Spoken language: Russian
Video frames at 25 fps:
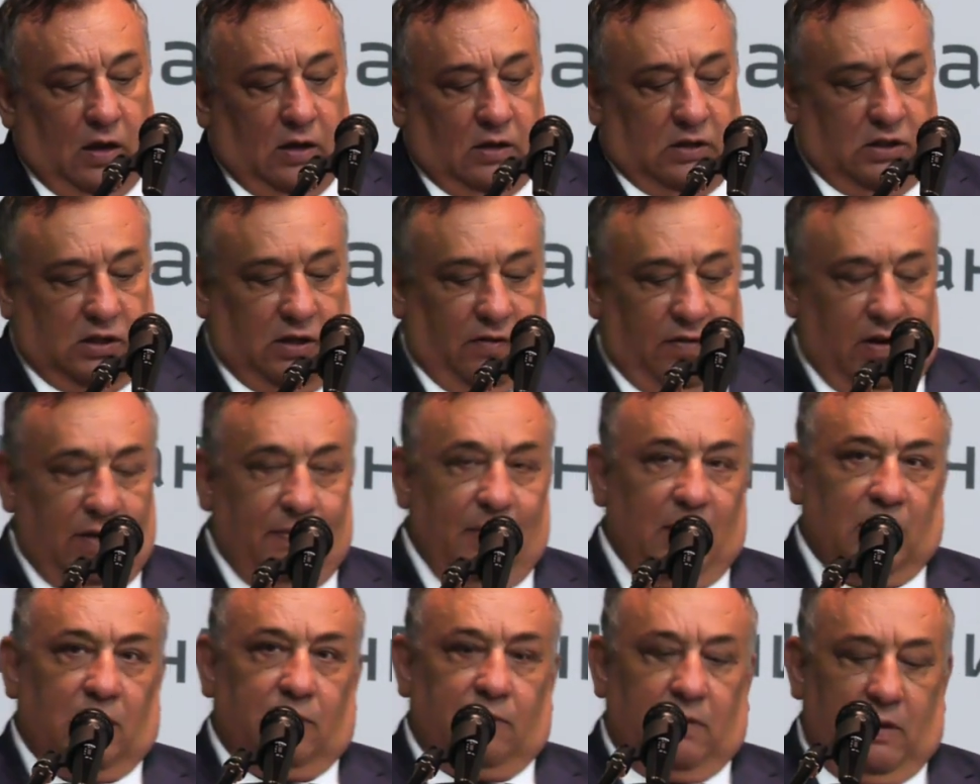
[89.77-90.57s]
с
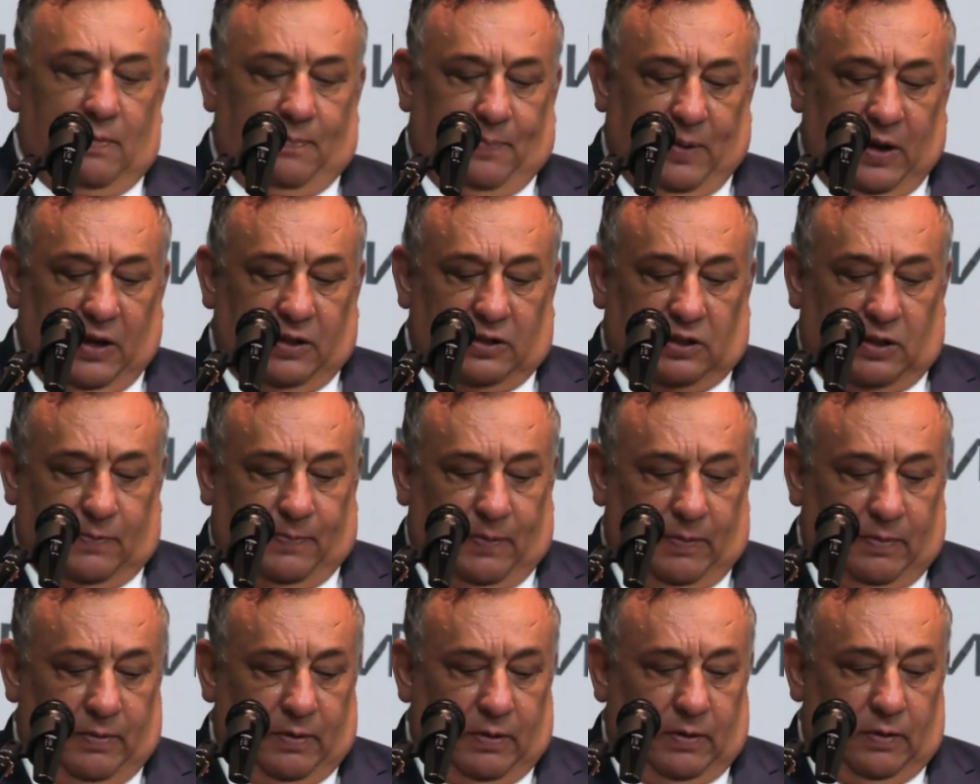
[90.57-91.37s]
современными
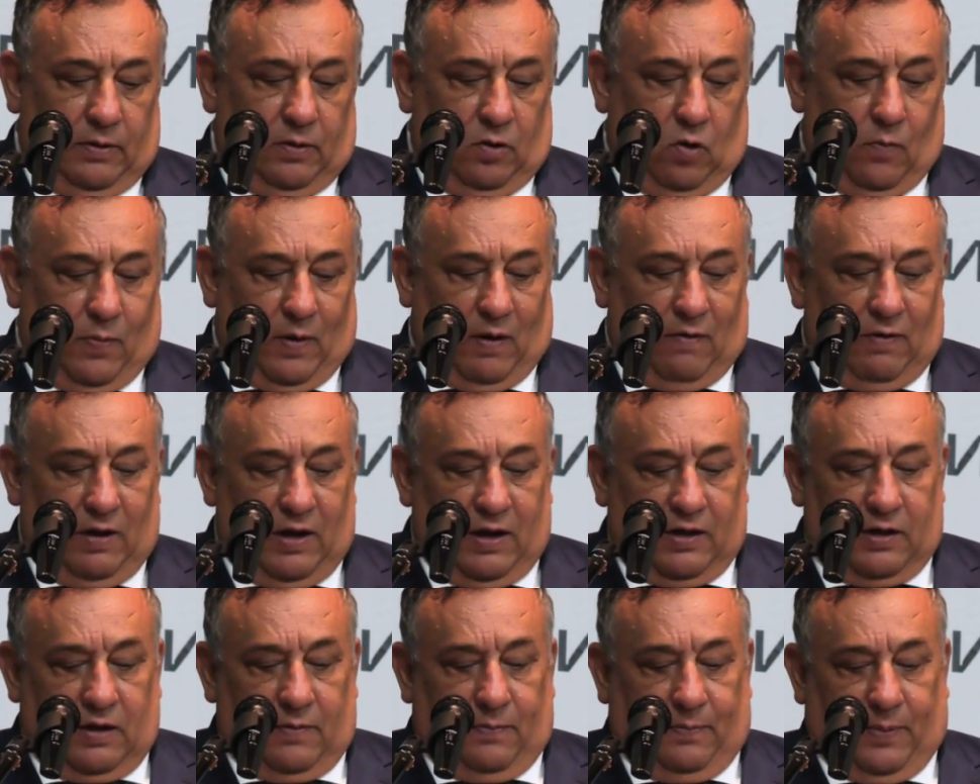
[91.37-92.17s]
принципами
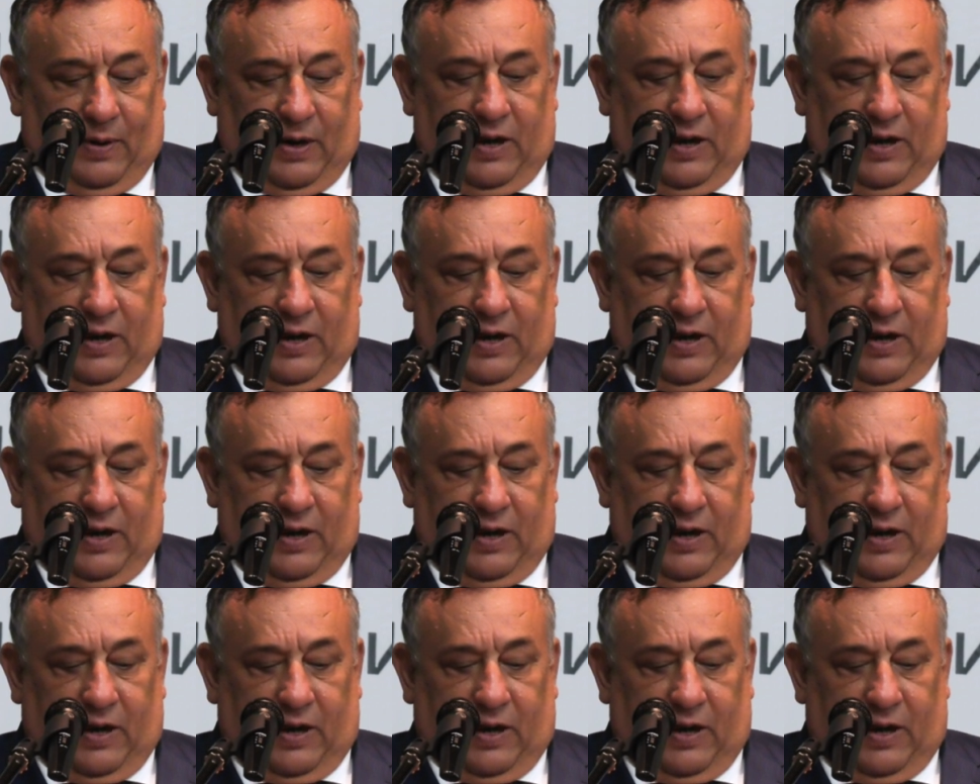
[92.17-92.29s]
управления.